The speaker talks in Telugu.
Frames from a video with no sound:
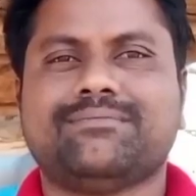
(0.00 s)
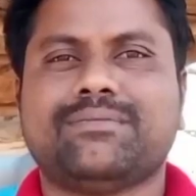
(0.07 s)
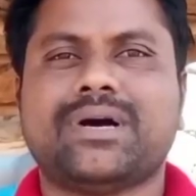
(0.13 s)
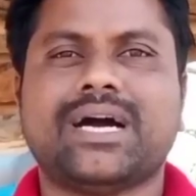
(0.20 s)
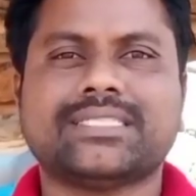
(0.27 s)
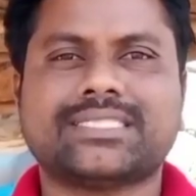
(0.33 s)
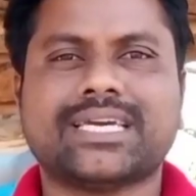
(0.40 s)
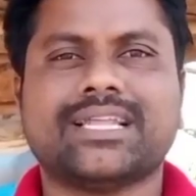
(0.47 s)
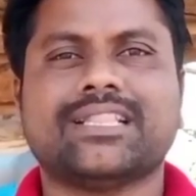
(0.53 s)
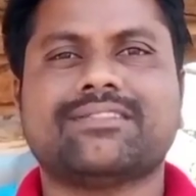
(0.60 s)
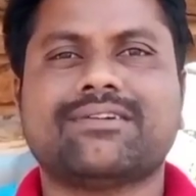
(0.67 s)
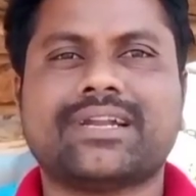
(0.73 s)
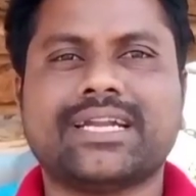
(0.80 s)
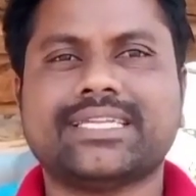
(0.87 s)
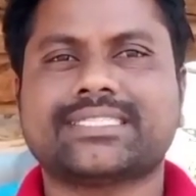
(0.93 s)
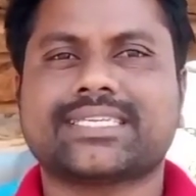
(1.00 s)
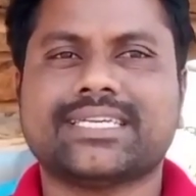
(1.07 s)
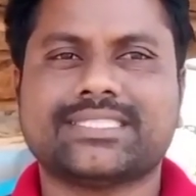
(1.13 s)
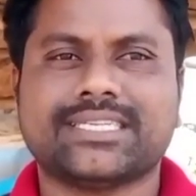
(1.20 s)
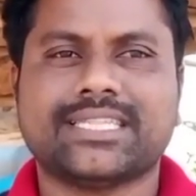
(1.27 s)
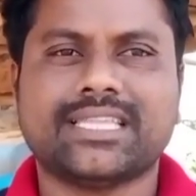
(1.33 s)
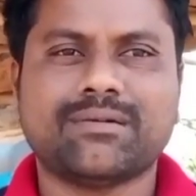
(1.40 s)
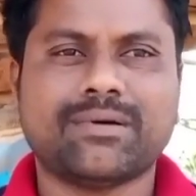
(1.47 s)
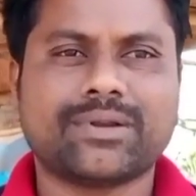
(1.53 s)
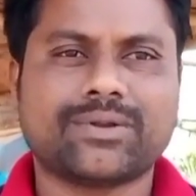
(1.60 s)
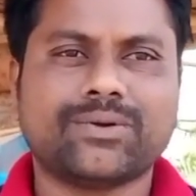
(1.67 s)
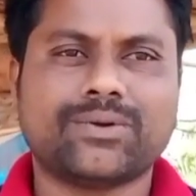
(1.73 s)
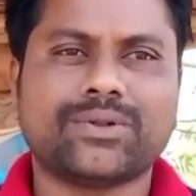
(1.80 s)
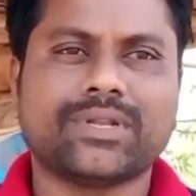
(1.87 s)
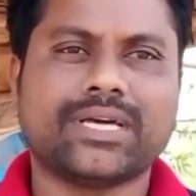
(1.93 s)
మా ఛానల్ ద్వారా డిస్కస్ చేద్దాం
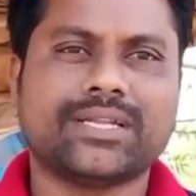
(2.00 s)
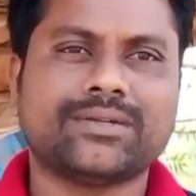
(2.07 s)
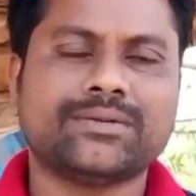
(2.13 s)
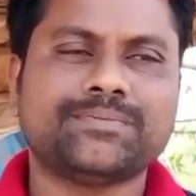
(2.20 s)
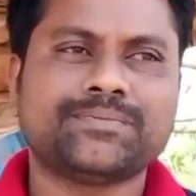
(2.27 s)
అనుకుంటున్నాను